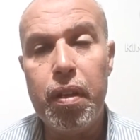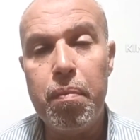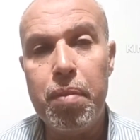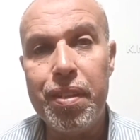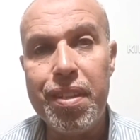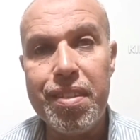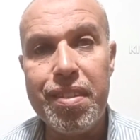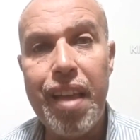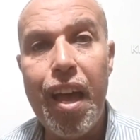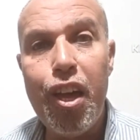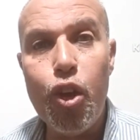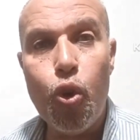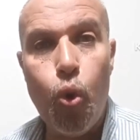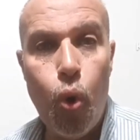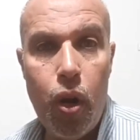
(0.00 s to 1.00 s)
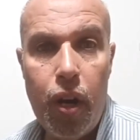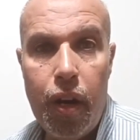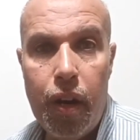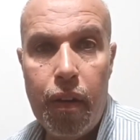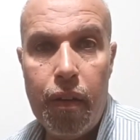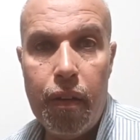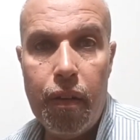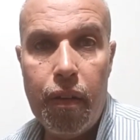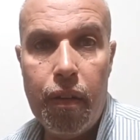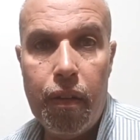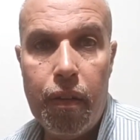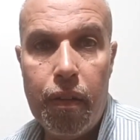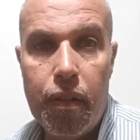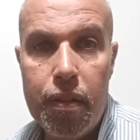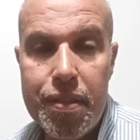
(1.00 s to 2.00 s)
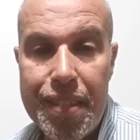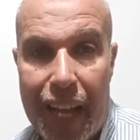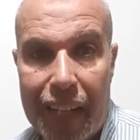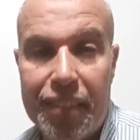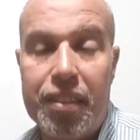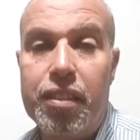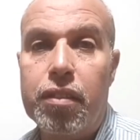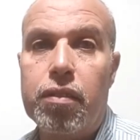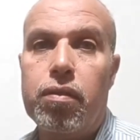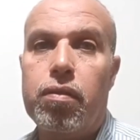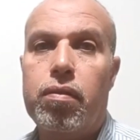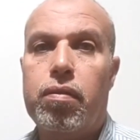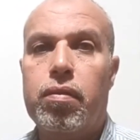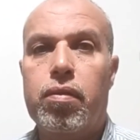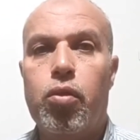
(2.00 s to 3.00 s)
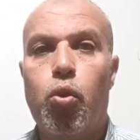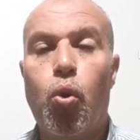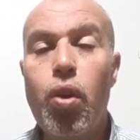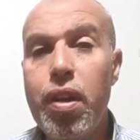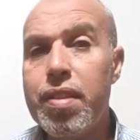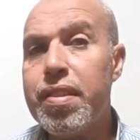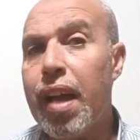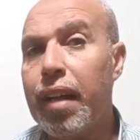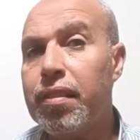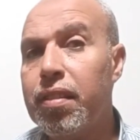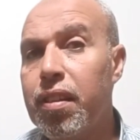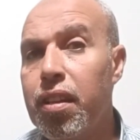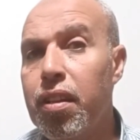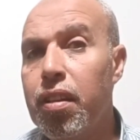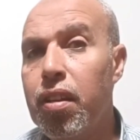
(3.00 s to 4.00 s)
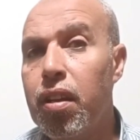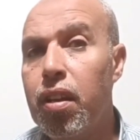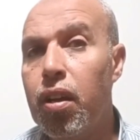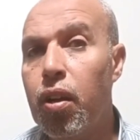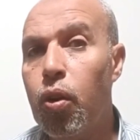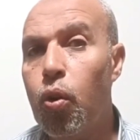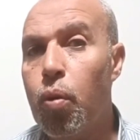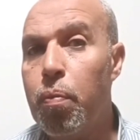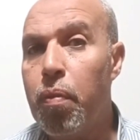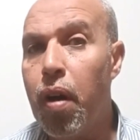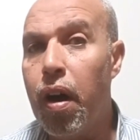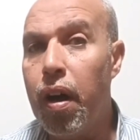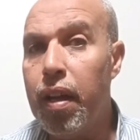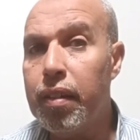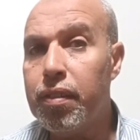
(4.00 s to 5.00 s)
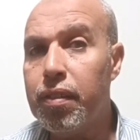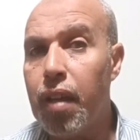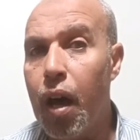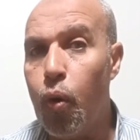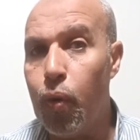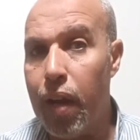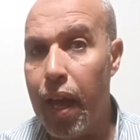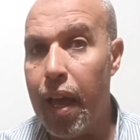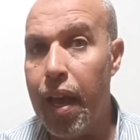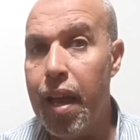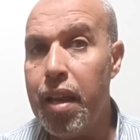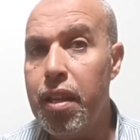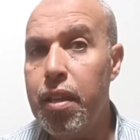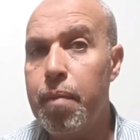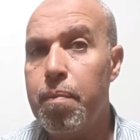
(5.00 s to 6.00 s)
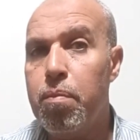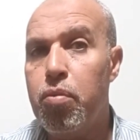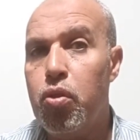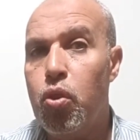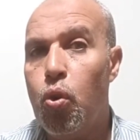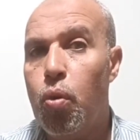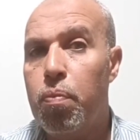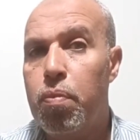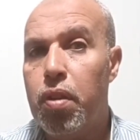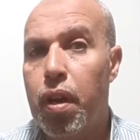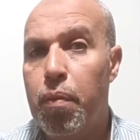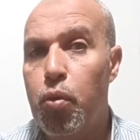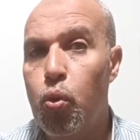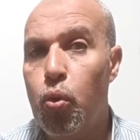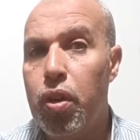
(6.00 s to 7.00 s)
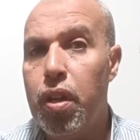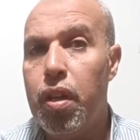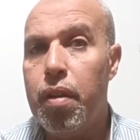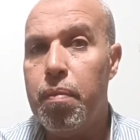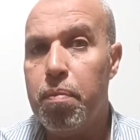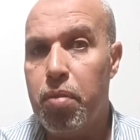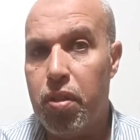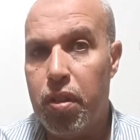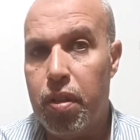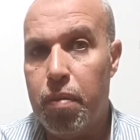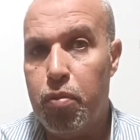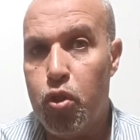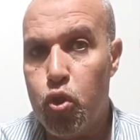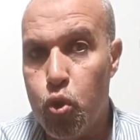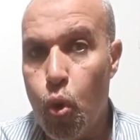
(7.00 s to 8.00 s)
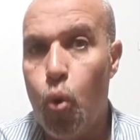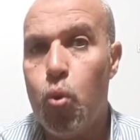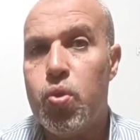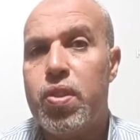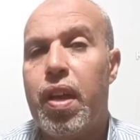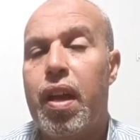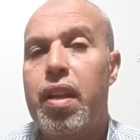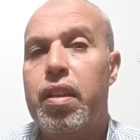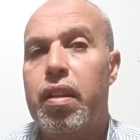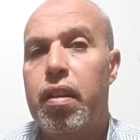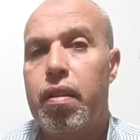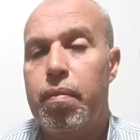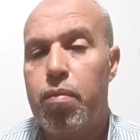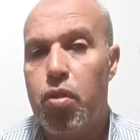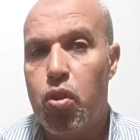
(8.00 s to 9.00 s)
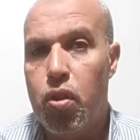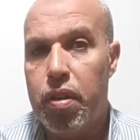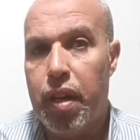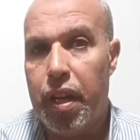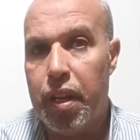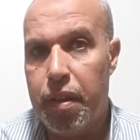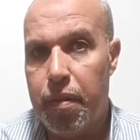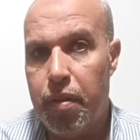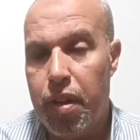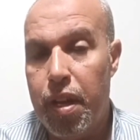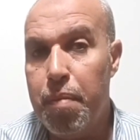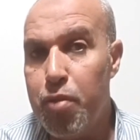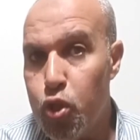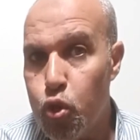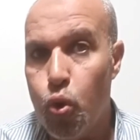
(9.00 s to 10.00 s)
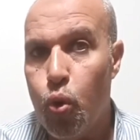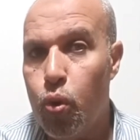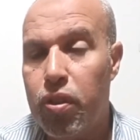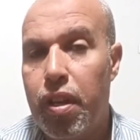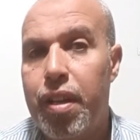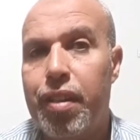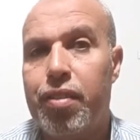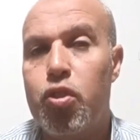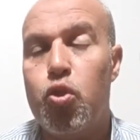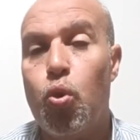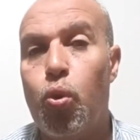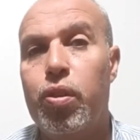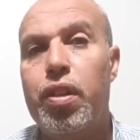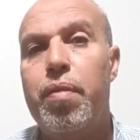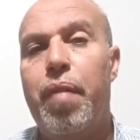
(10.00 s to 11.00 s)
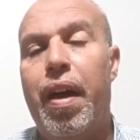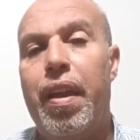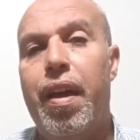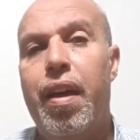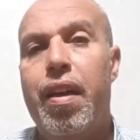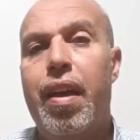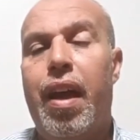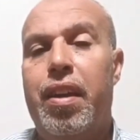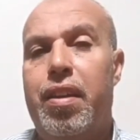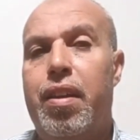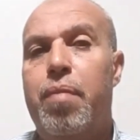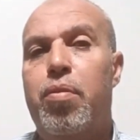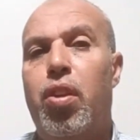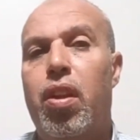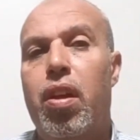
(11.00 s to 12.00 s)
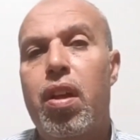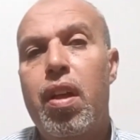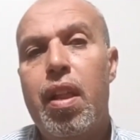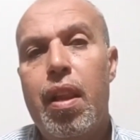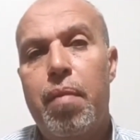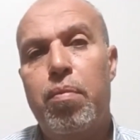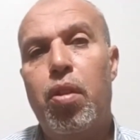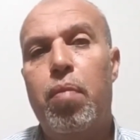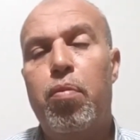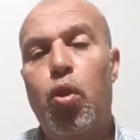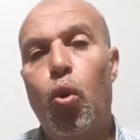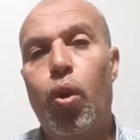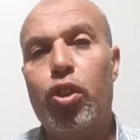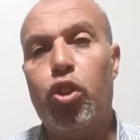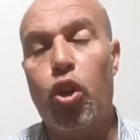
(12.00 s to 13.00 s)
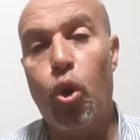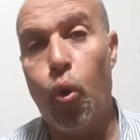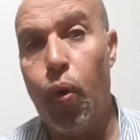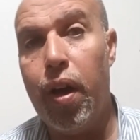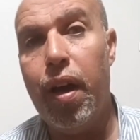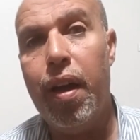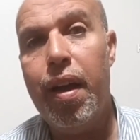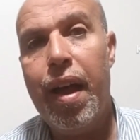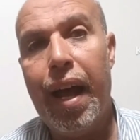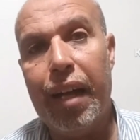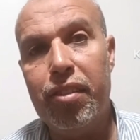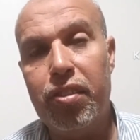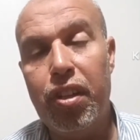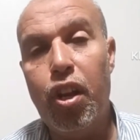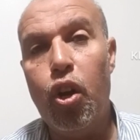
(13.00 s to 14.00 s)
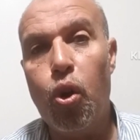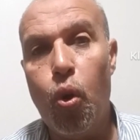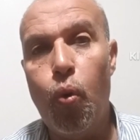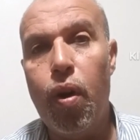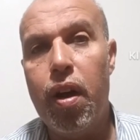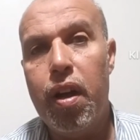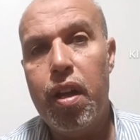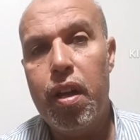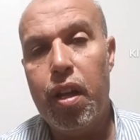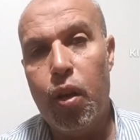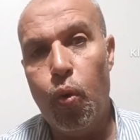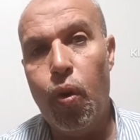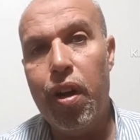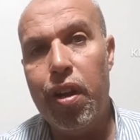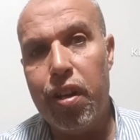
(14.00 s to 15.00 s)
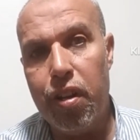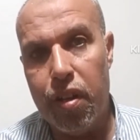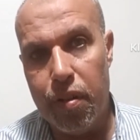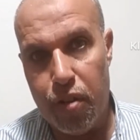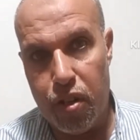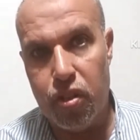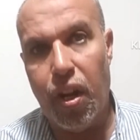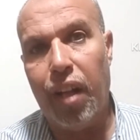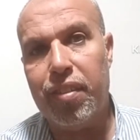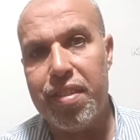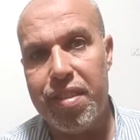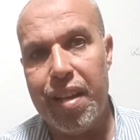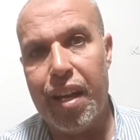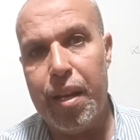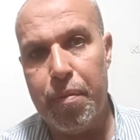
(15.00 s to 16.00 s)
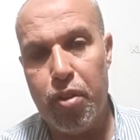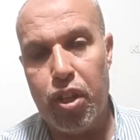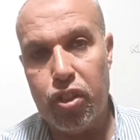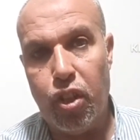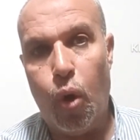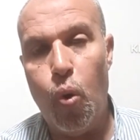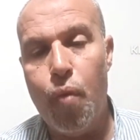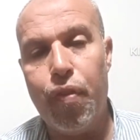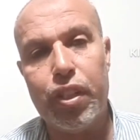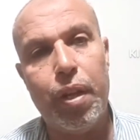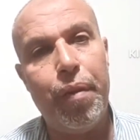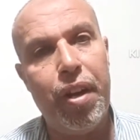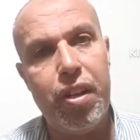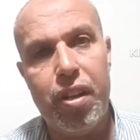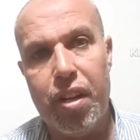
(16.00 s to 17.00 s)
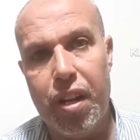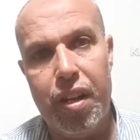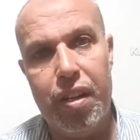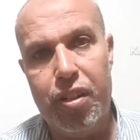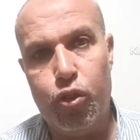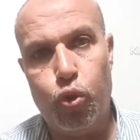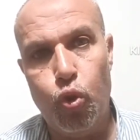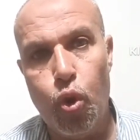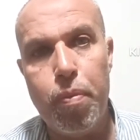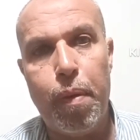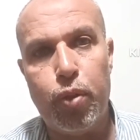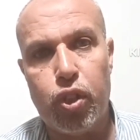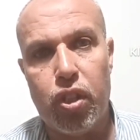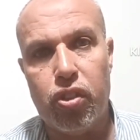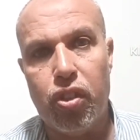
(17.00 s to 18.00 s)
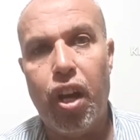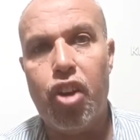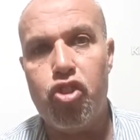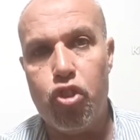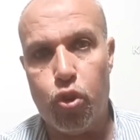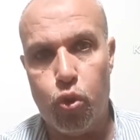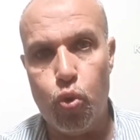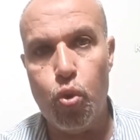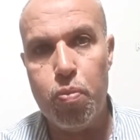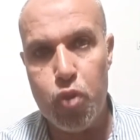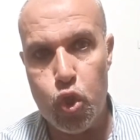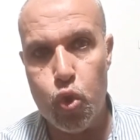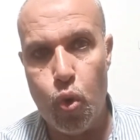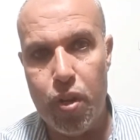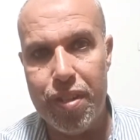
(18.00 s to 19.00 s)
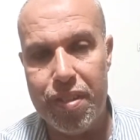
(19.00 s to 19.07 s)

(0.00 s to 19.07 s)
بتتزق كل ساعتين كل ساعتين الامهات او الاهالي بيعملوا ايه بيزقوا الزغاليل يعني ايه بيزقوا ديت يزقوا دي معناها يعني ايه بلغه الهواه عندنا اللي هو اللي هو رضاعه الزغاليل بيرضعوهم فطبعا الطيور ما بترضعش الطيور بتزق